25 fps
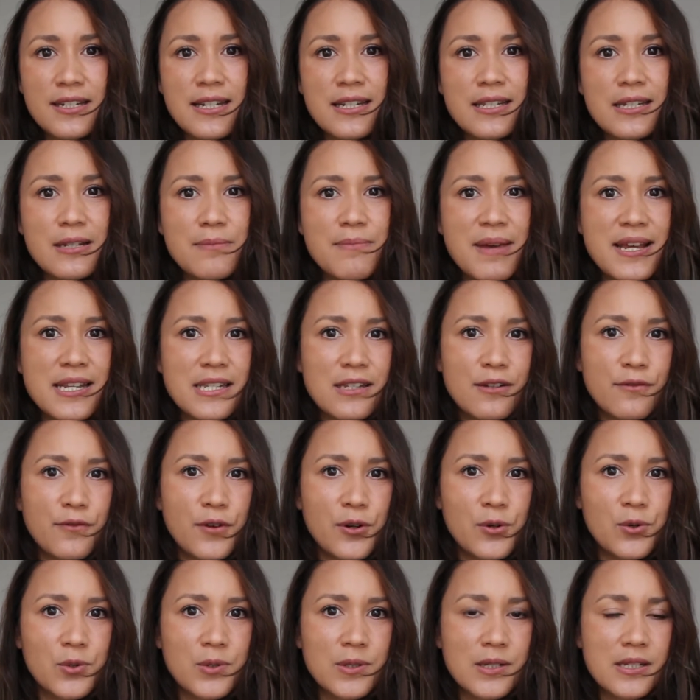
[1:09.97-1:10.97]
dass die meisten
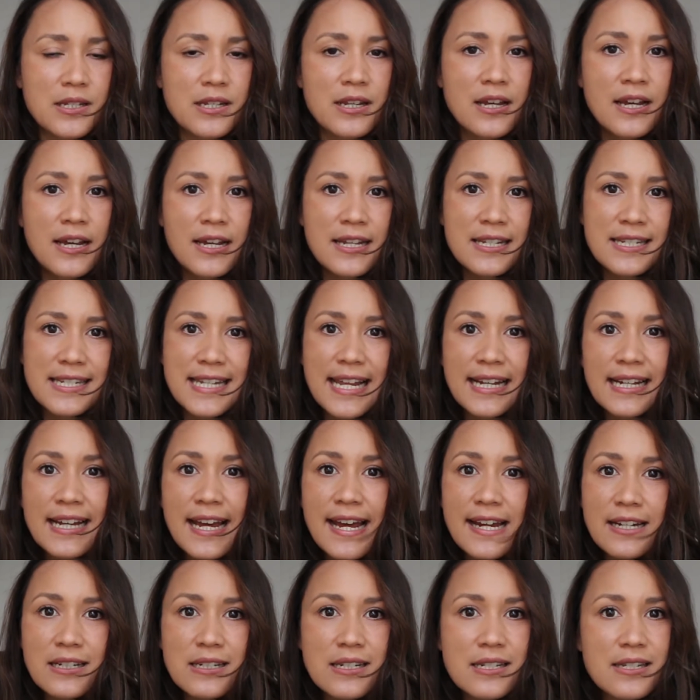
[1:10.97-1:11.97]
von uns sehr
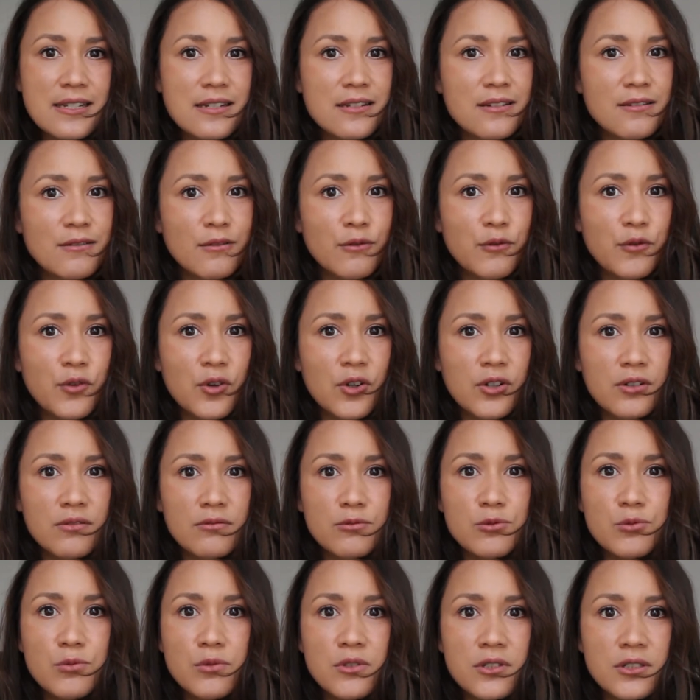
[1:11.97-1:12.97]
gehetzt sind
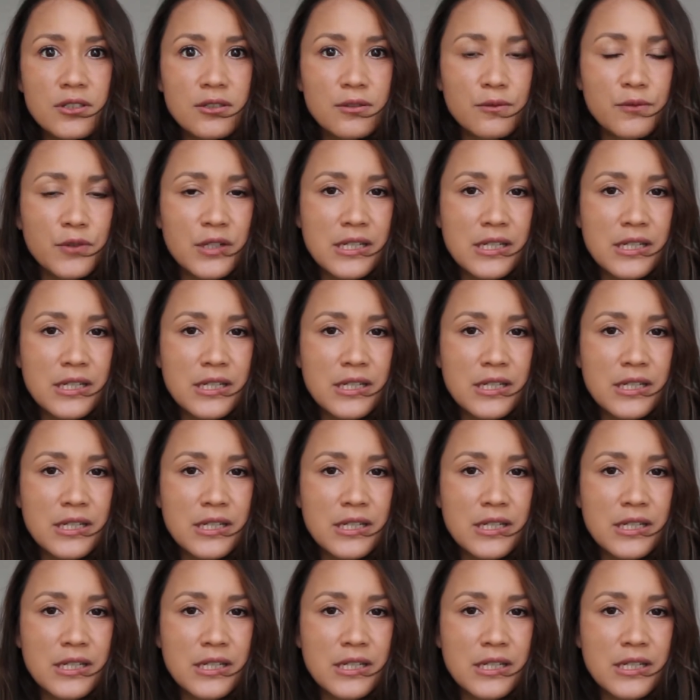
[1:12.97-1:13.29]
von Uhren,